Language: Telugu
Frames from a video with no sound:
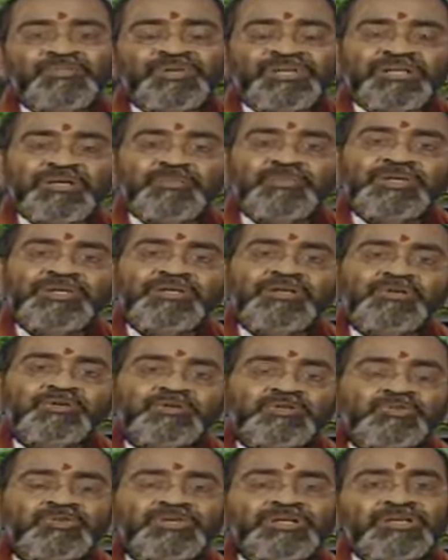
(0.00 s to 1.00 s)
భిన్న భిన్న
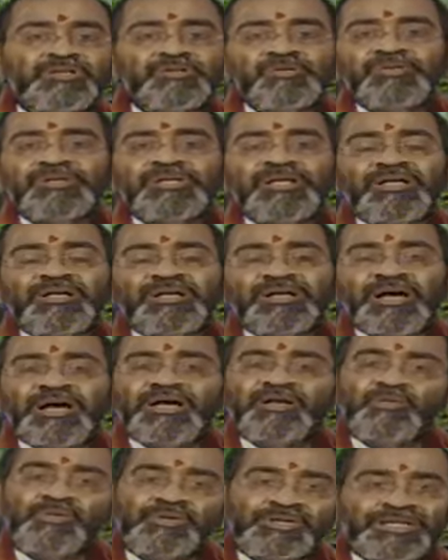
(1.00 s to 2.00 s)
ఋతువులు ఎన్నున్నా
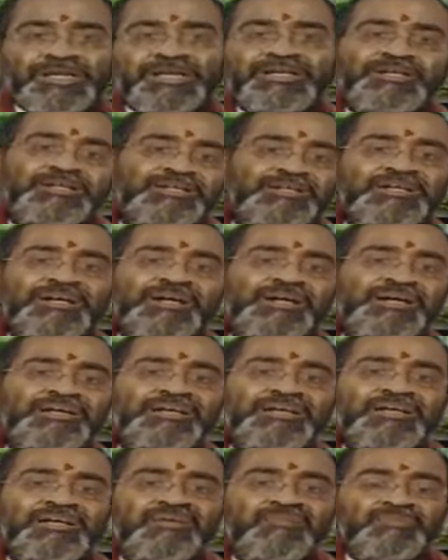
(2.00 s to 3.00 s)
కాలం ఒకటే అయినట్టుగా
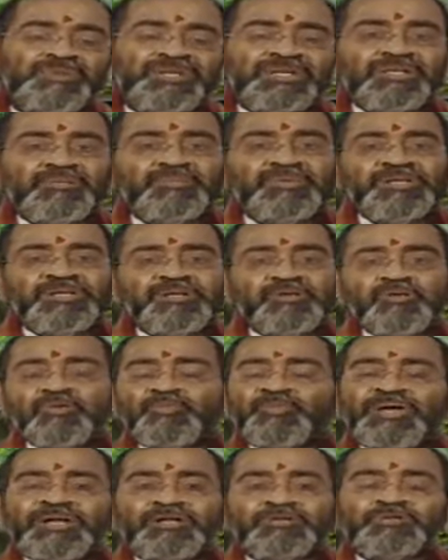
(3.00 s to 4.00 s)
భిన్న భిన్న
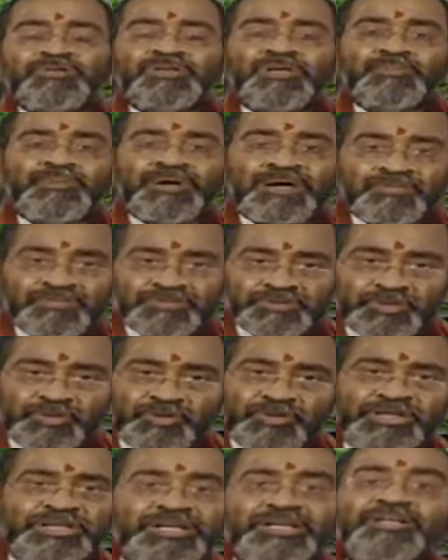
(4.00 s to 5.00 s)
రూపాలతోన్న
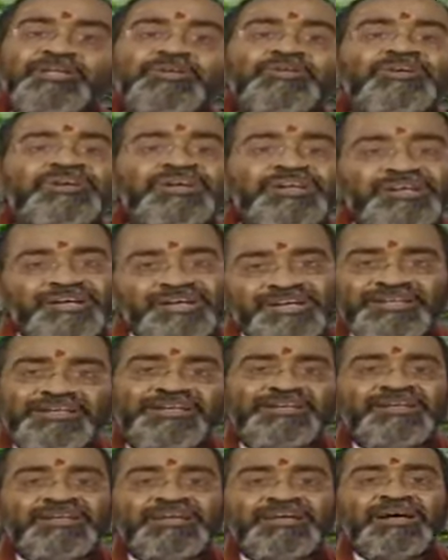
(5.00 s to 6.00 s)
భగవంతుడు ఒకటే అని కలగాలి
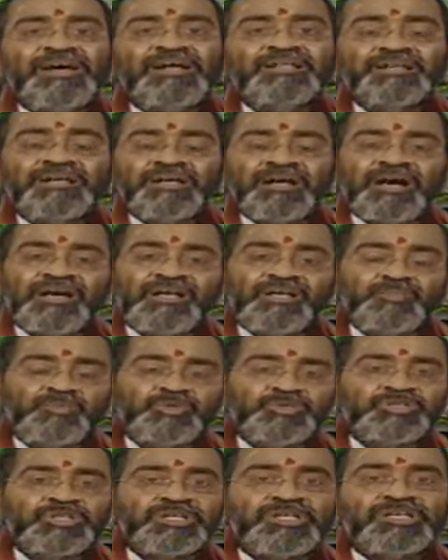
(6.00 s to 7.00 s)
అందుకు
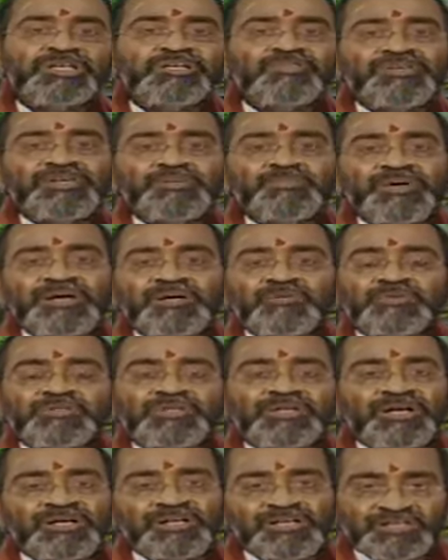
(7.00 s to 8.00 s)
కాలపురుషుడైనటువంటి
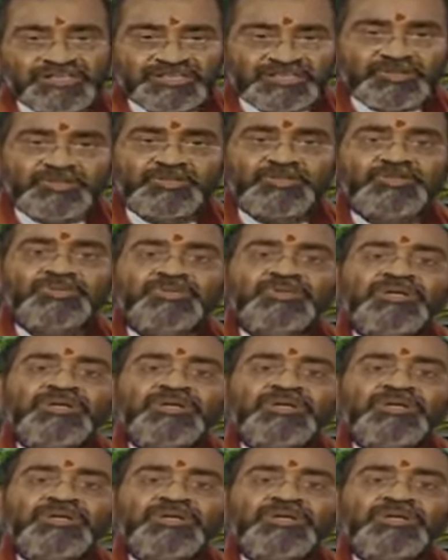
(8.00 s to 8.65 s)
భగవంతుని ఆరాధిస్తూ